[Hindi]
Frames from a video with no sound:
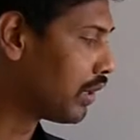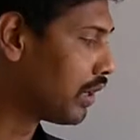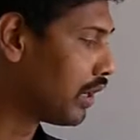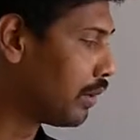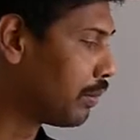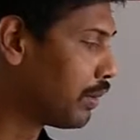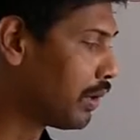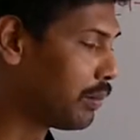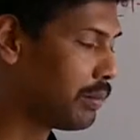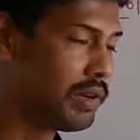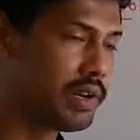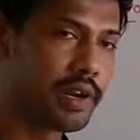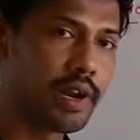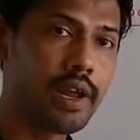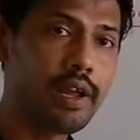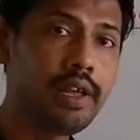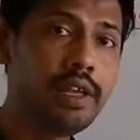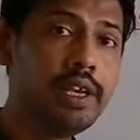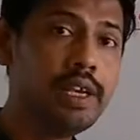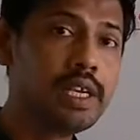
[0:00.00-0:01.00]
कहाँ पर मिल रहा
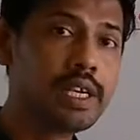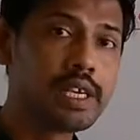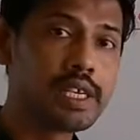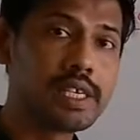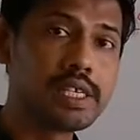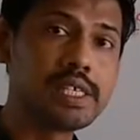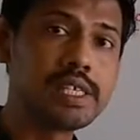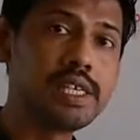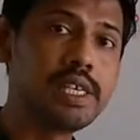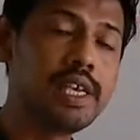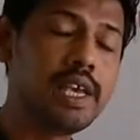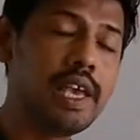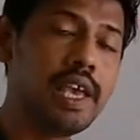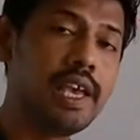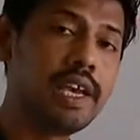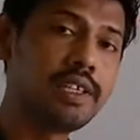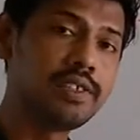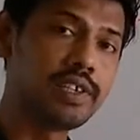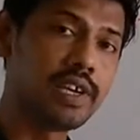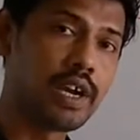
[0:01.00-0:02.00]
है किसी
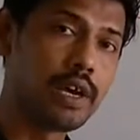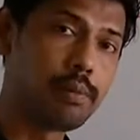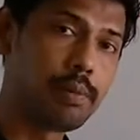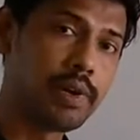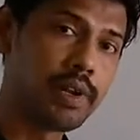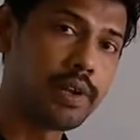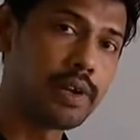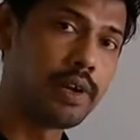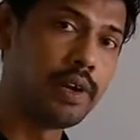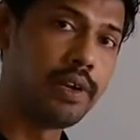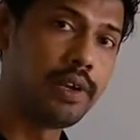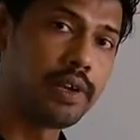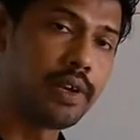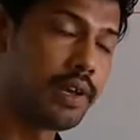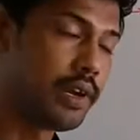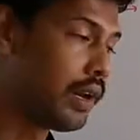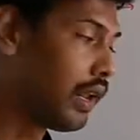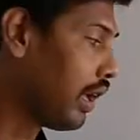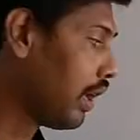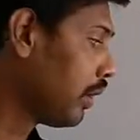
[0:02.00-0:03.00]
एक जगह पर कट कर
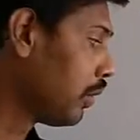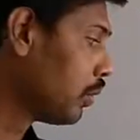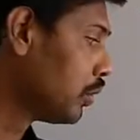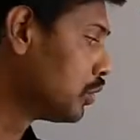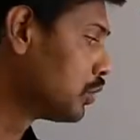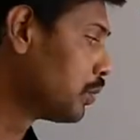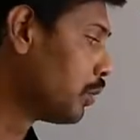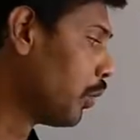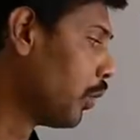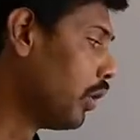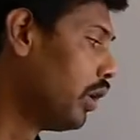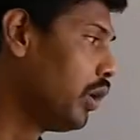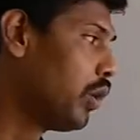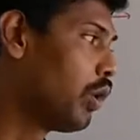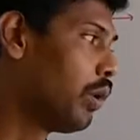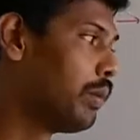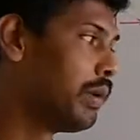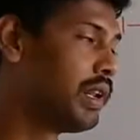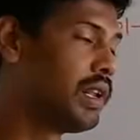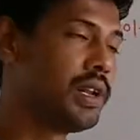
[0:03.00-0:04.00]
रहा है उस पॉइंट को
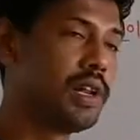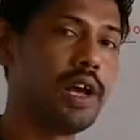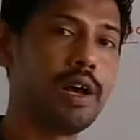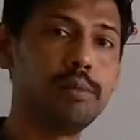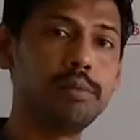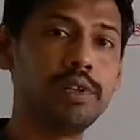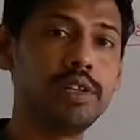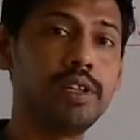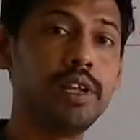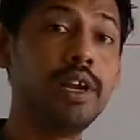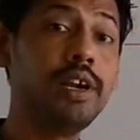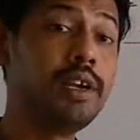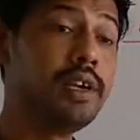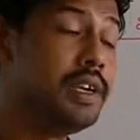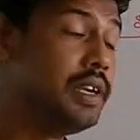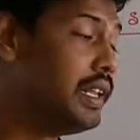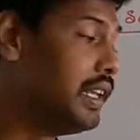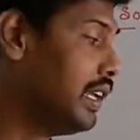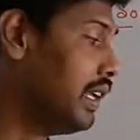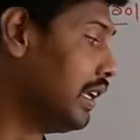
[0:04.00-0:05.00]
मैंने नाम दे दिया
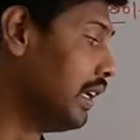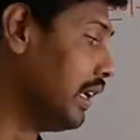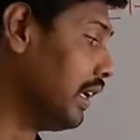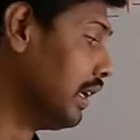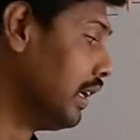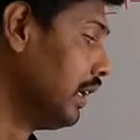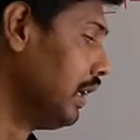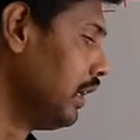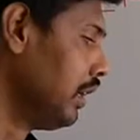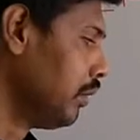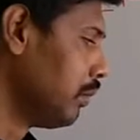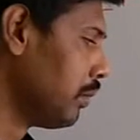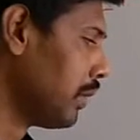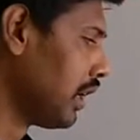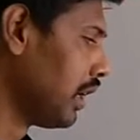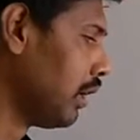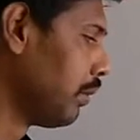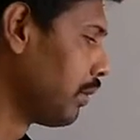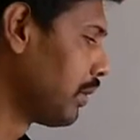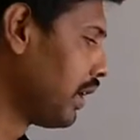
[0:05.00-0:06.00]
डी
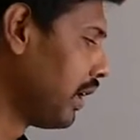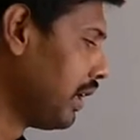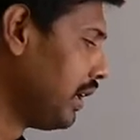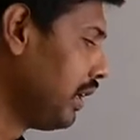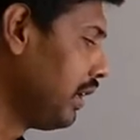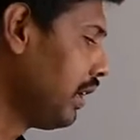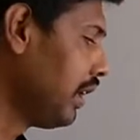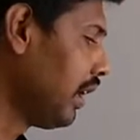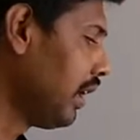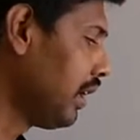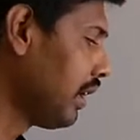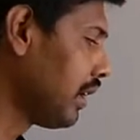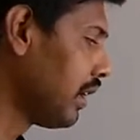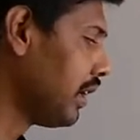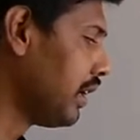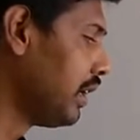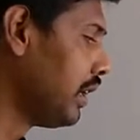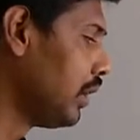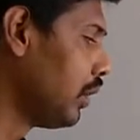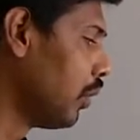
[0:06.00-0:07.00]
मतलब कहीं ना
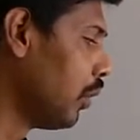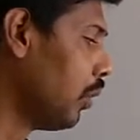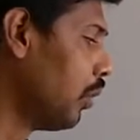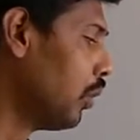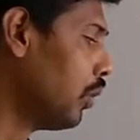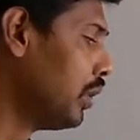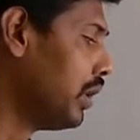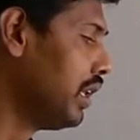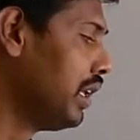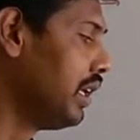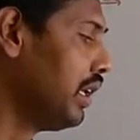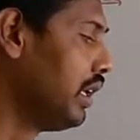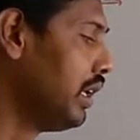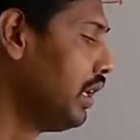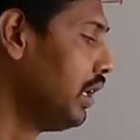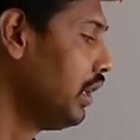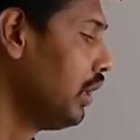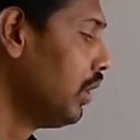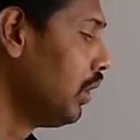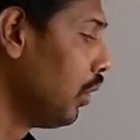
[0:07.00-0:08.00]
कहीं ओ डी
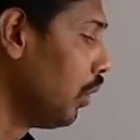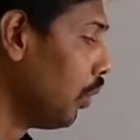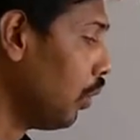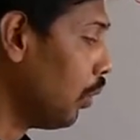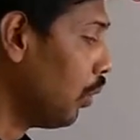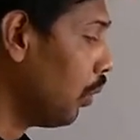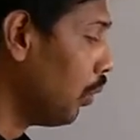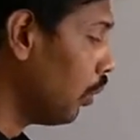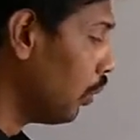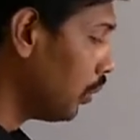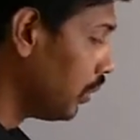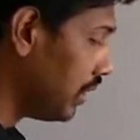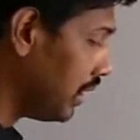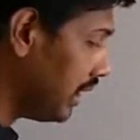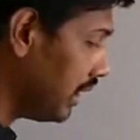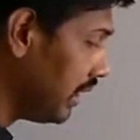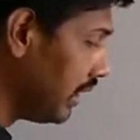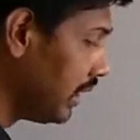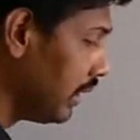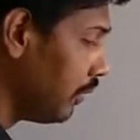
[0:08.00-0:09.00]
ओ
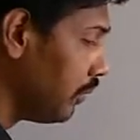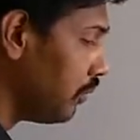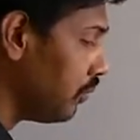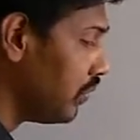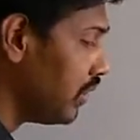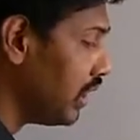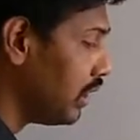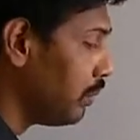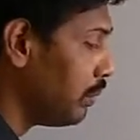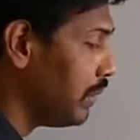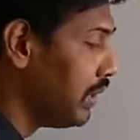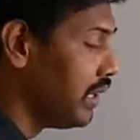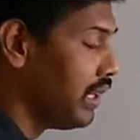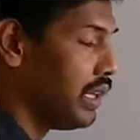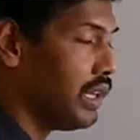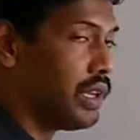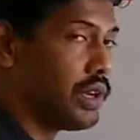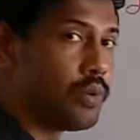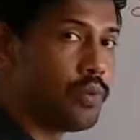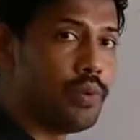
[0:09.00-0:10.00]
डी विल बी
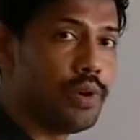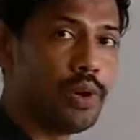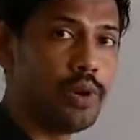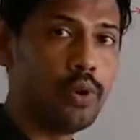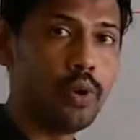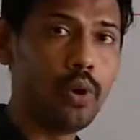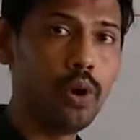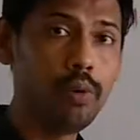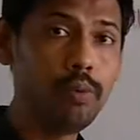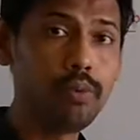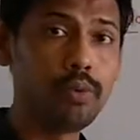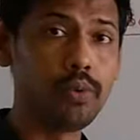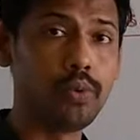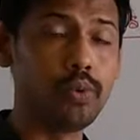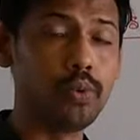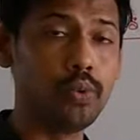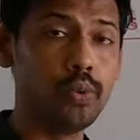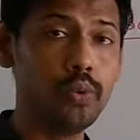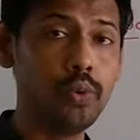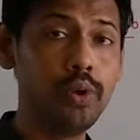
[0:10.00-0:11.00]
इक्वल ऑफ
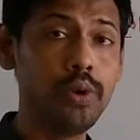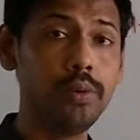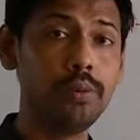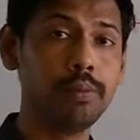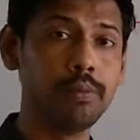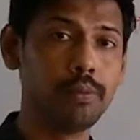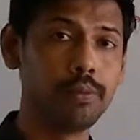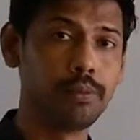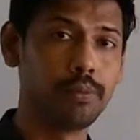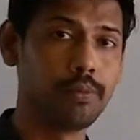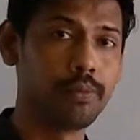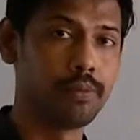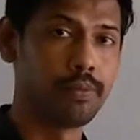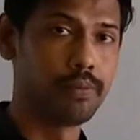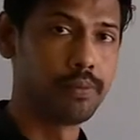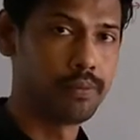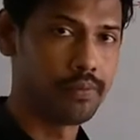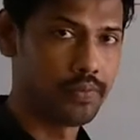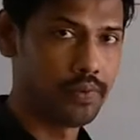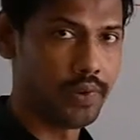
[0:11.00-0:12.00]
रूट
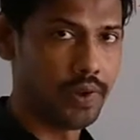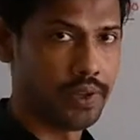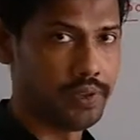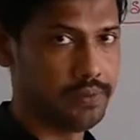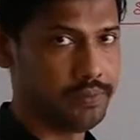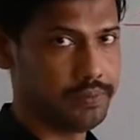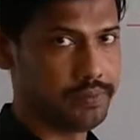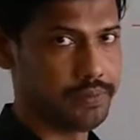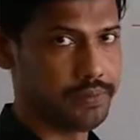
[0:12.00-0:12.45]
फाइव